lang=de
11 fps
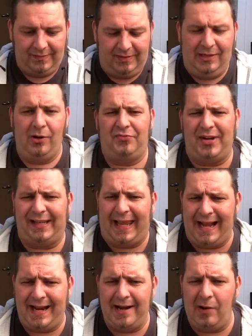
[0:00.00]
Wie läuft der
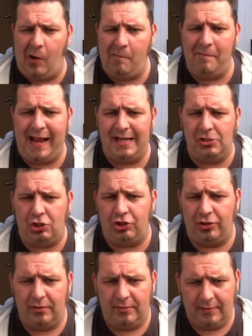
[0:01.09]
Kerl denn rum,
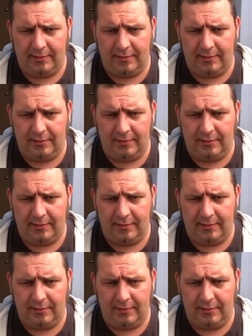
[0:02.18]
Mensch?